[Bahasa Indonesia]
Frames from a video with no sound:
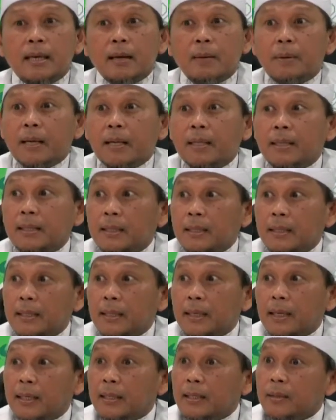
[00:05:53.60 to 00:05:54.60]
berhenti
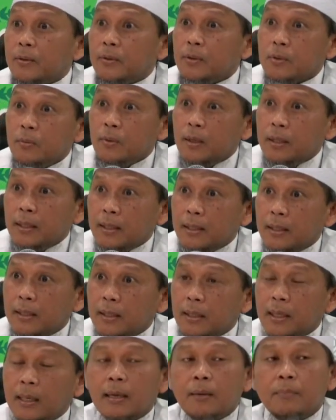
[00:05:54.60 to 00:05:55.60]
dengan itu semuanya,
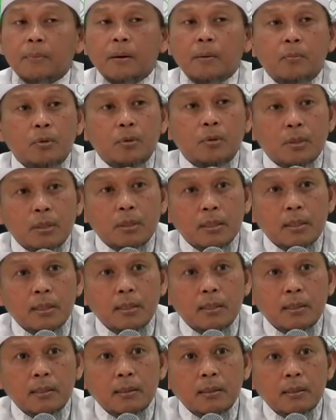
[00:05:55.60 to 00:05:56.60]
karena apa
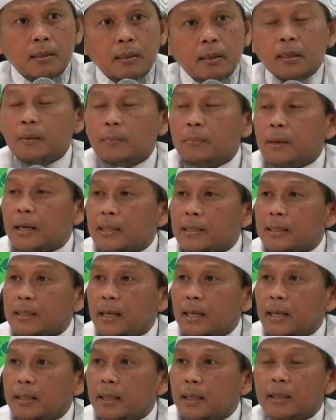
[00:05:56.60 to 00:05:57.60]
musik,
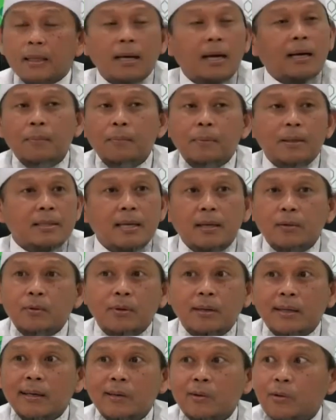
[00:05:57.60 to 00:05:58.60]
kemaksiatan, nggak akan
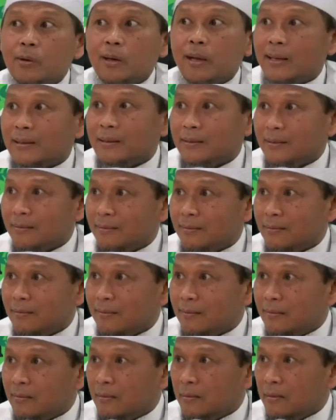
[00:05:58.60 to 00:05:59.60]
bersatu dengan Quran.
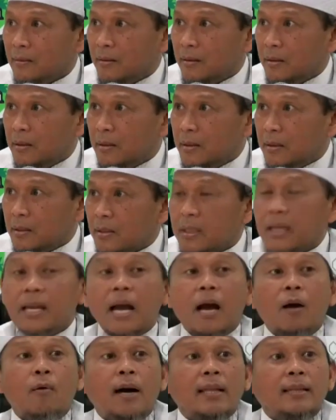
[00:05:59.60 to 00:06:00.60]
Saya
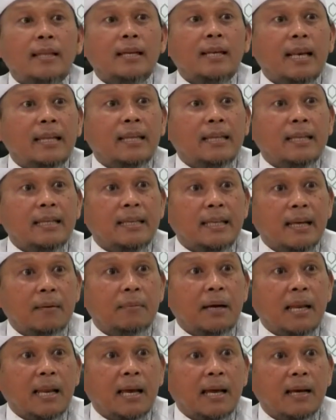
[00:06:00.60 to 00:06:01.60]
khawatir nantinya
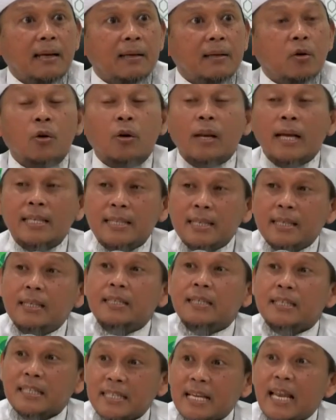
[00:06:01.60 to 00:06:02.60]
malah Quran
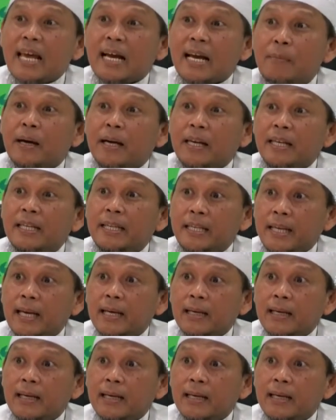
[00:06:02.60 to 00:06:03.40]
jadi celaka bagi dia.